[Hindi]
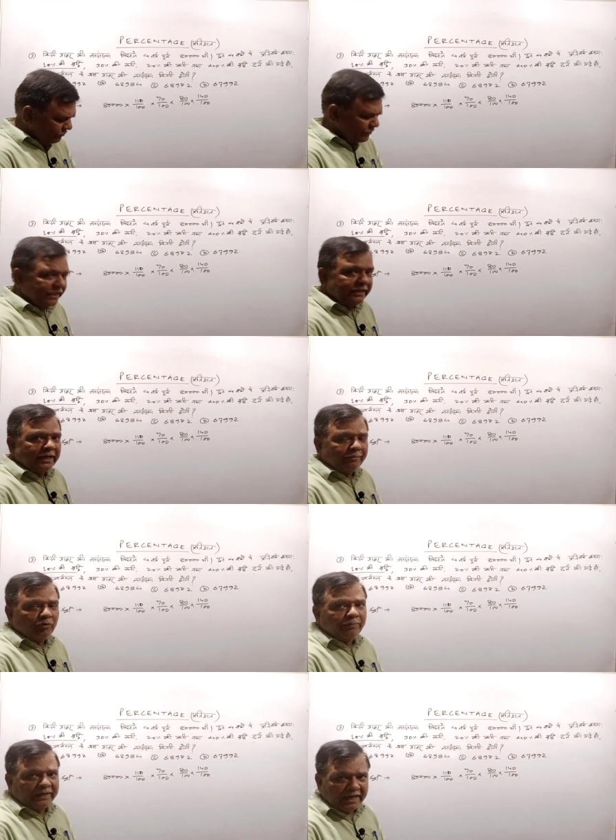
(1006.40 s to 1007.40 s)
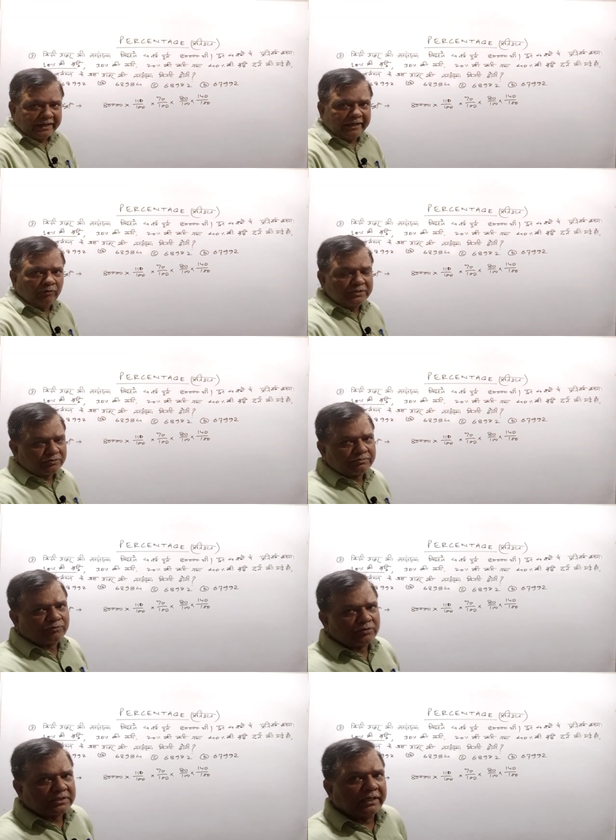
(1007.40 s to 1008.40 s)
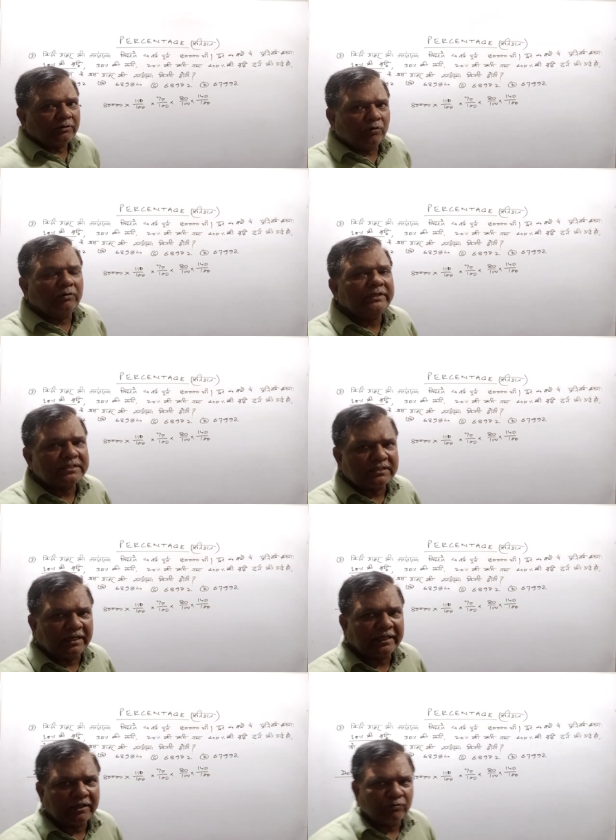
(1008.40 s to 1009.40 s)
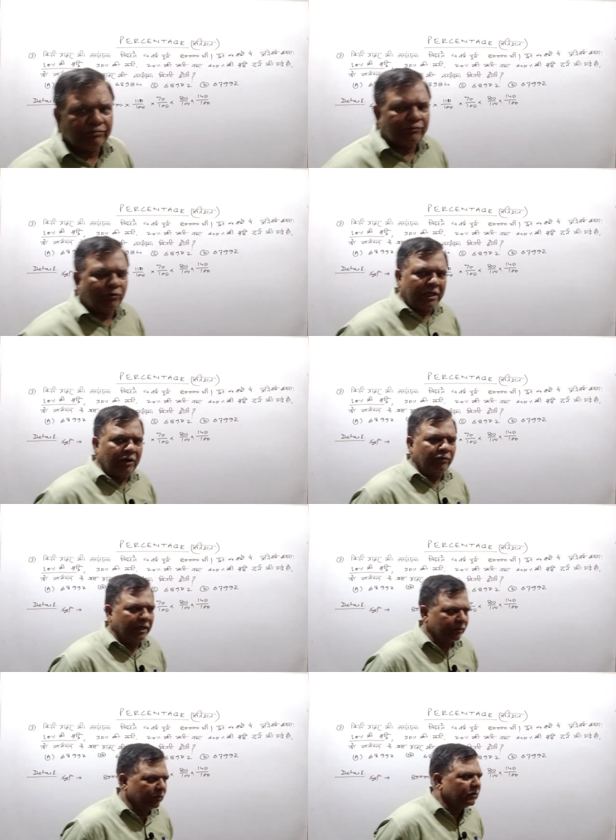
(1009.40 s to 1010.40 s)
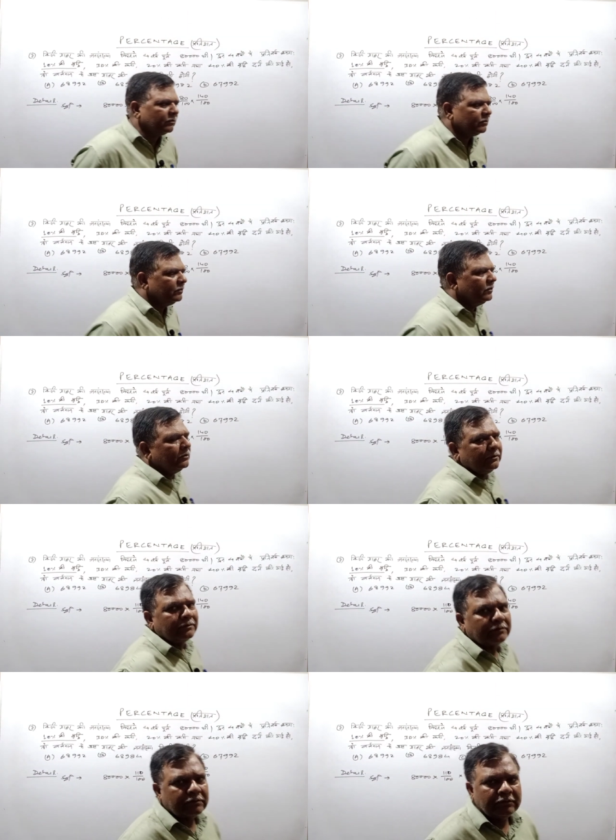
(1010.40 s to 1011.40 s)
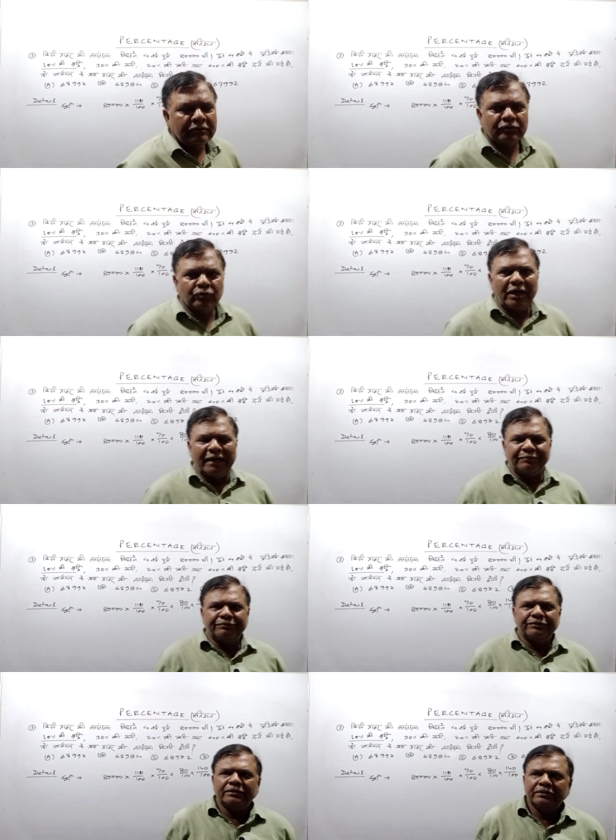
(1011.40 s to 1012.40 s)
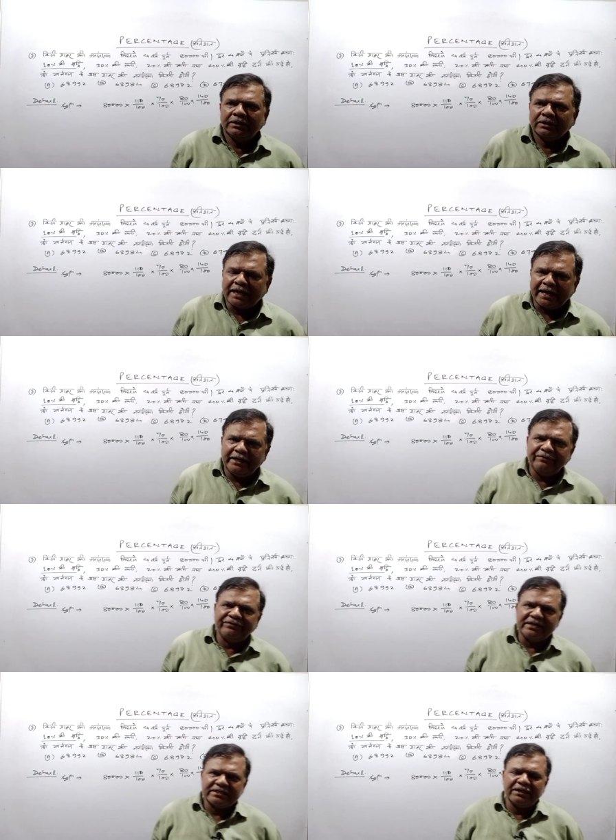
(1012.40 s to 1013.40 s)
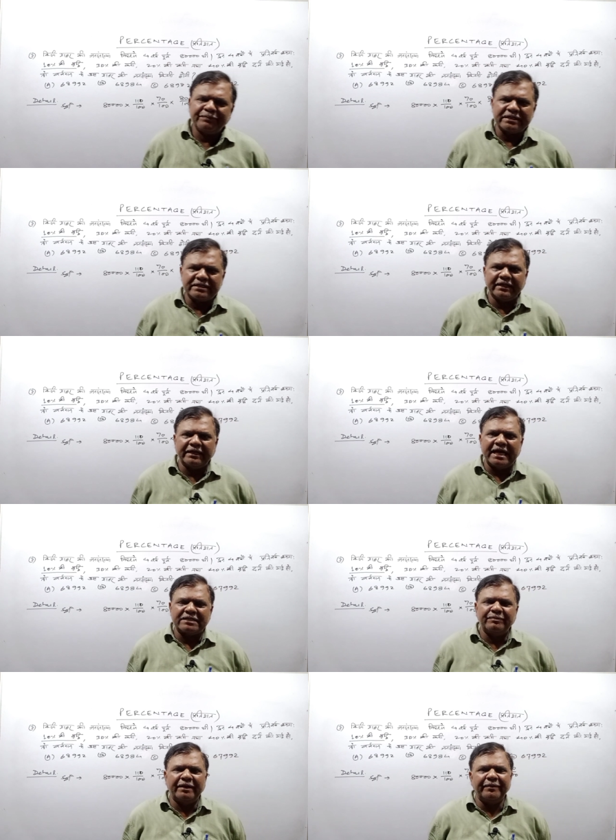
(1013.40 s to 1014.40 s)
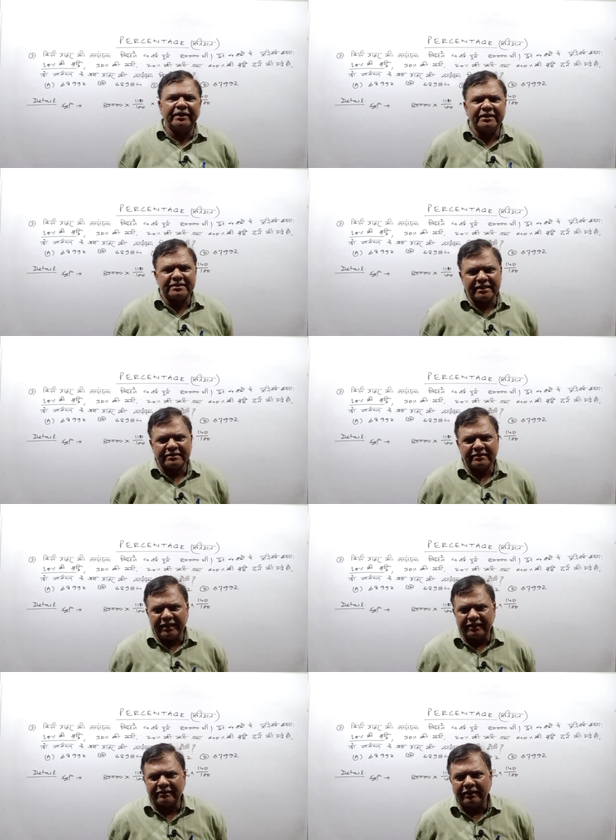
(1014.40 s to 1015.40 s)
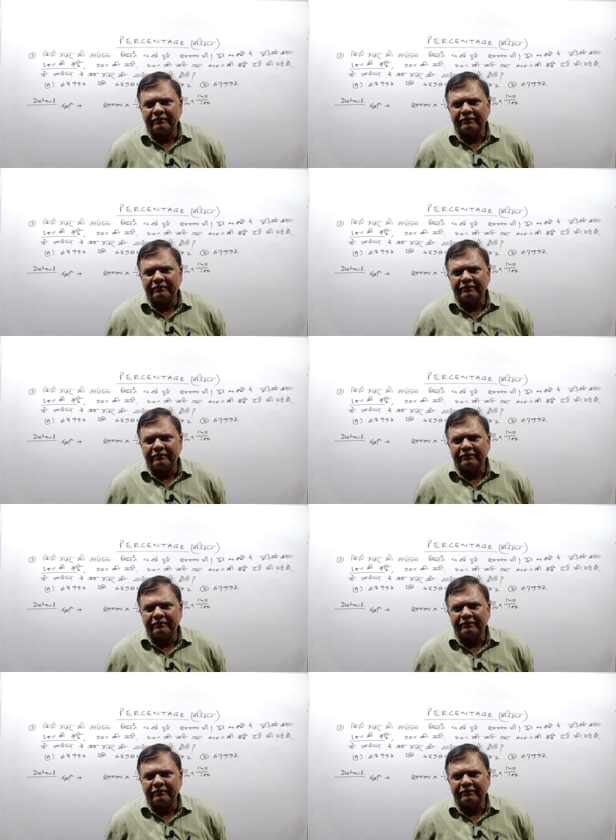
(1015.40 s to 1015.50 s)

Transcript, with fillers: यदि हम लोग बना रहे हो इस क्वेश्चन को इस तरह के गुना उना को तो आप काइंडली फिर से पिछले क्लास में हमने डिस्कस किया था